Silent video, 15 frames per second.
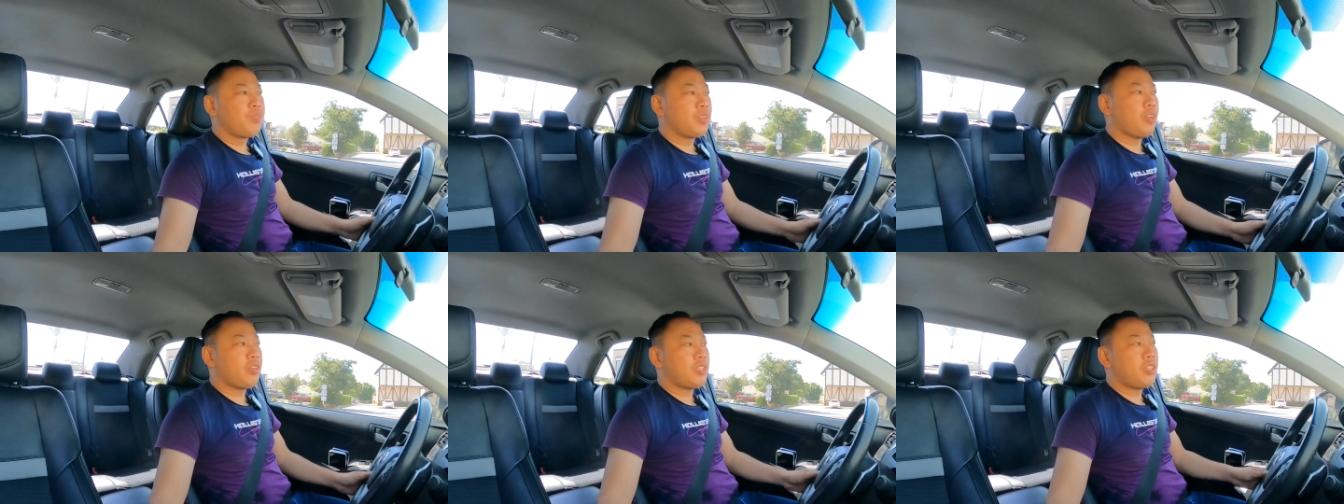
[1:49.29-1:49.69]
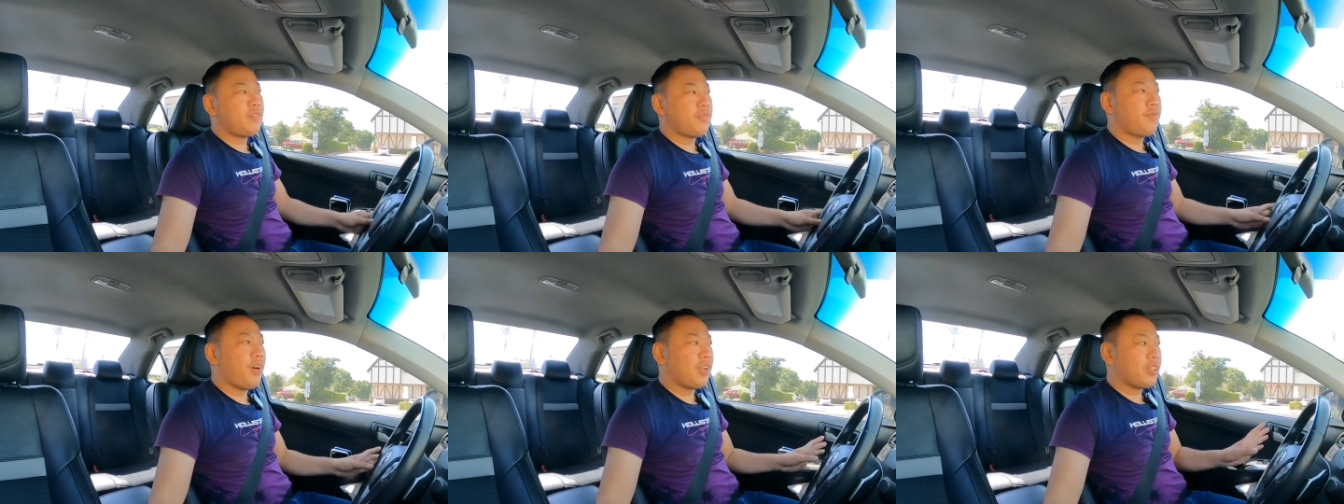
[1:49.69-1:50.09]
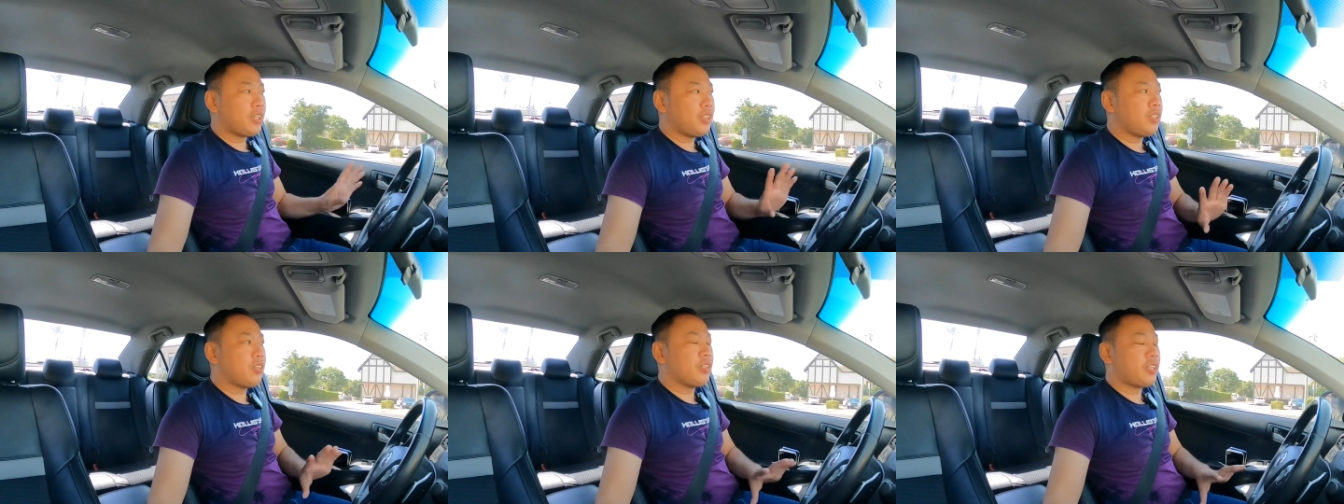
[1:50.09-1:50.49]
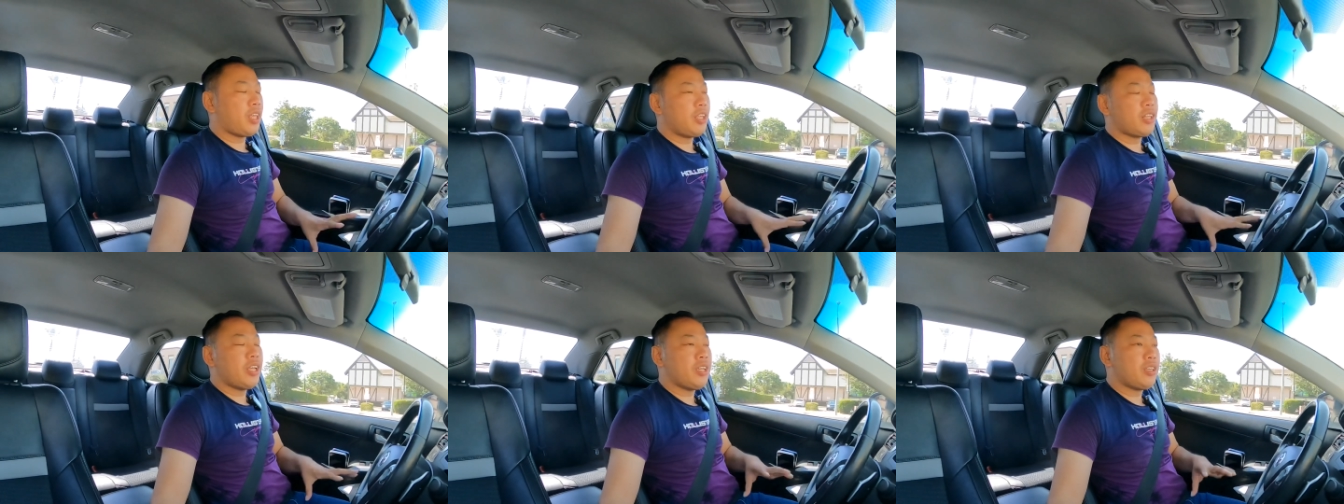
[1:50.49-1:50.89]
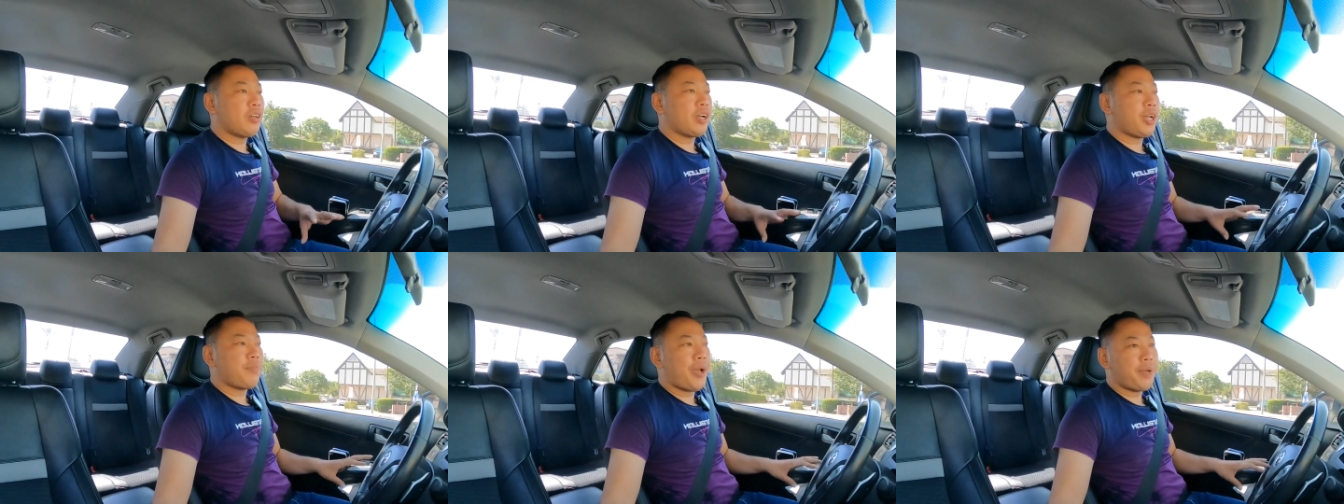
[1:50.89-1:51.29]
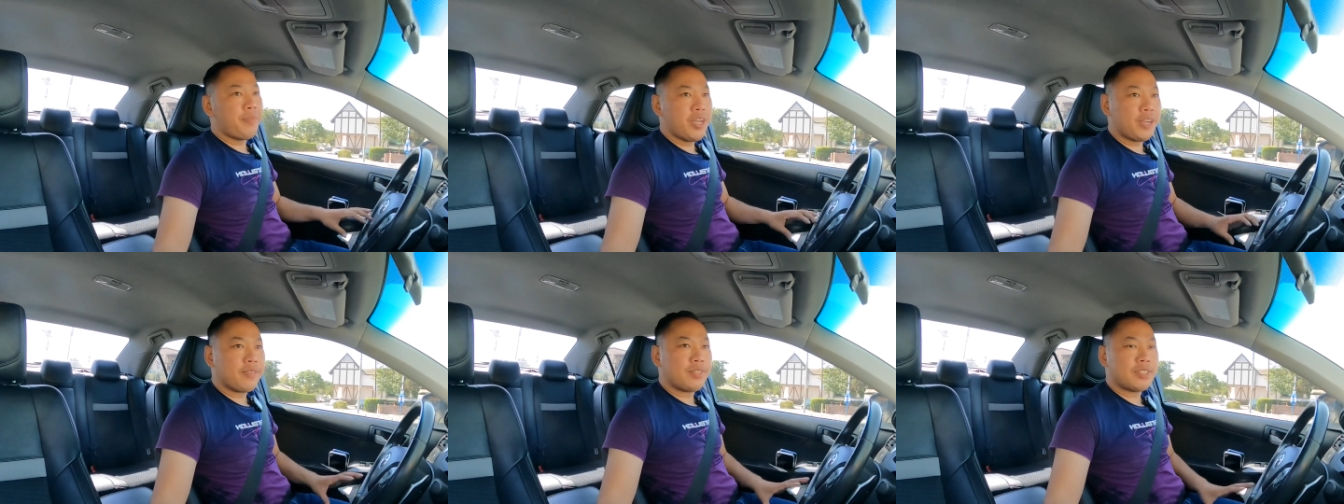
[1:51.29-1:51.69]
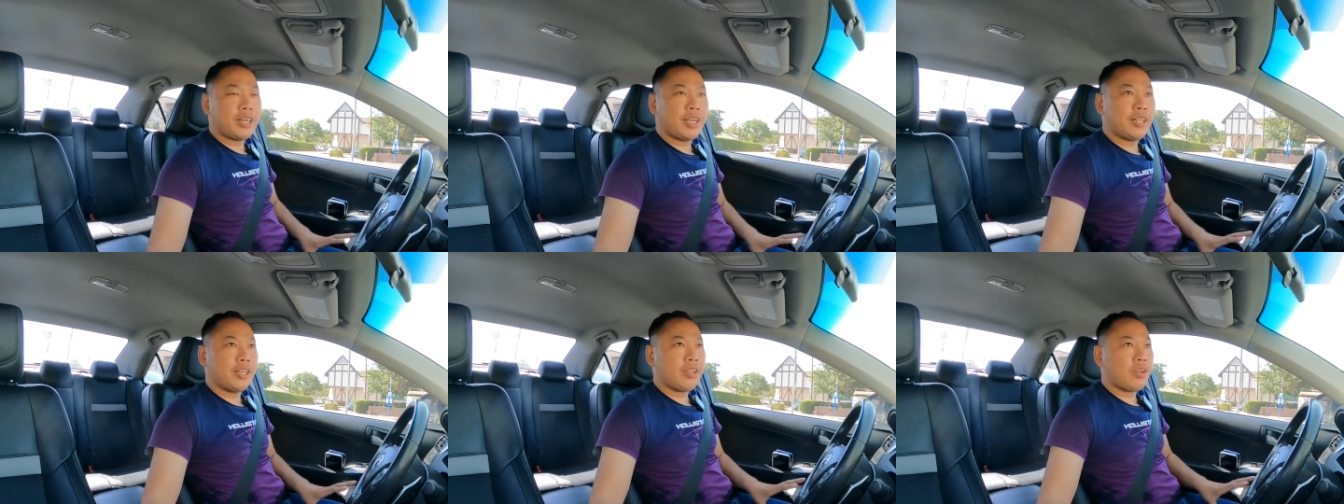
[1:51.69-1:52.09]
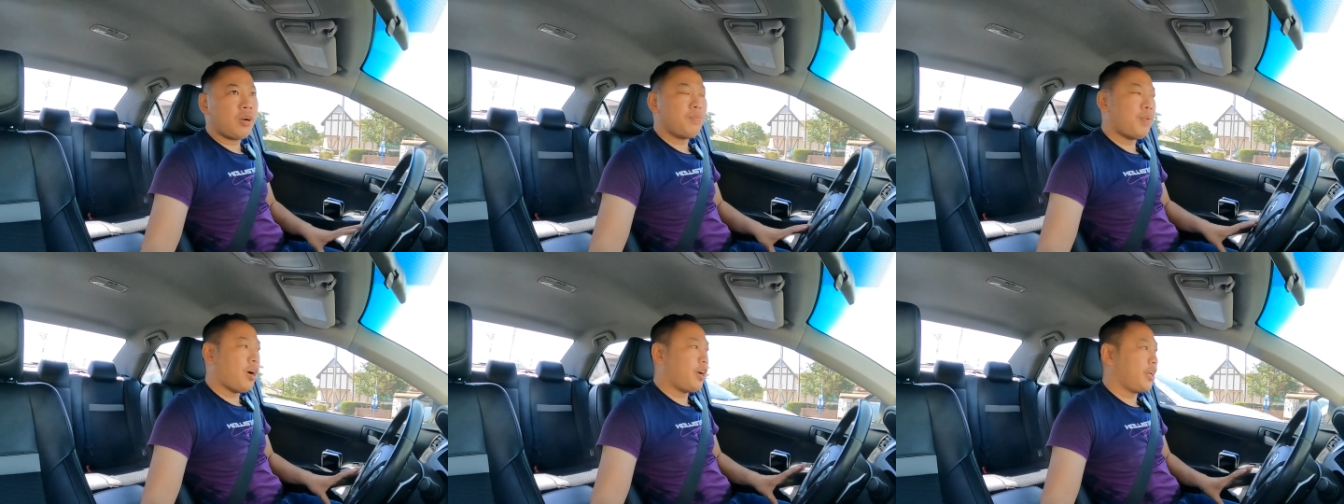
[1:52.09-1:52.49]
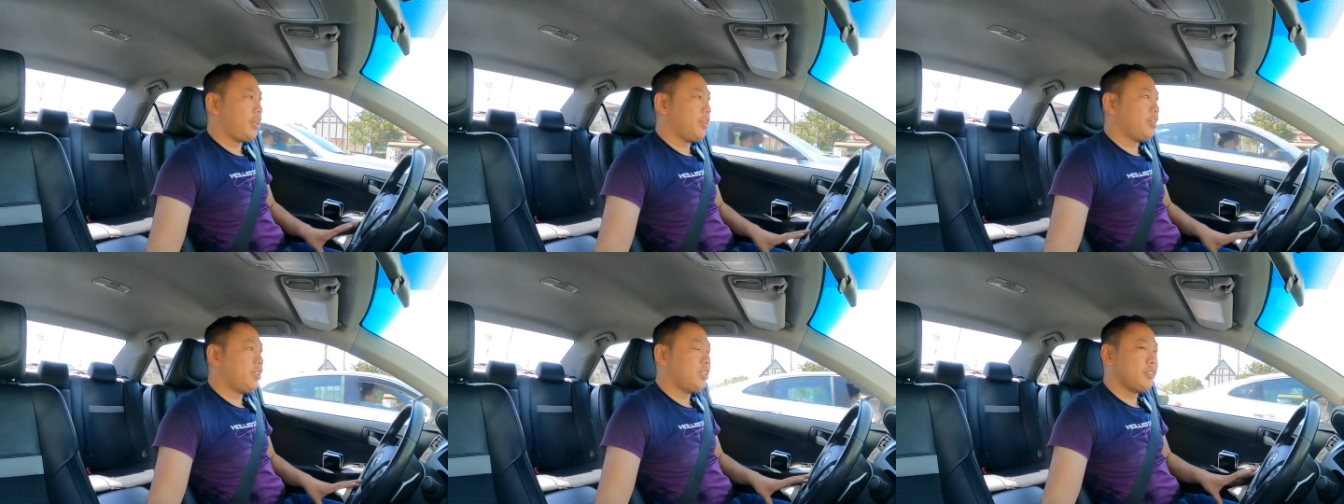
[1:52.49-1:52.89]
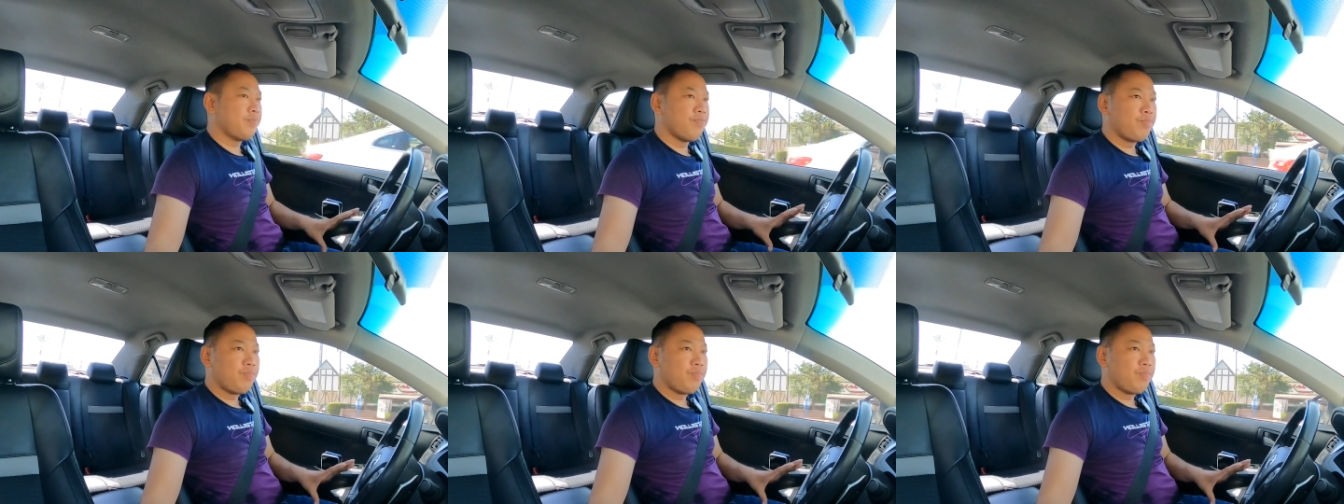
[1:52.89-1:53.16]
nó phân tích chi tiết cho các bạn biết rằng là cái con bò này nó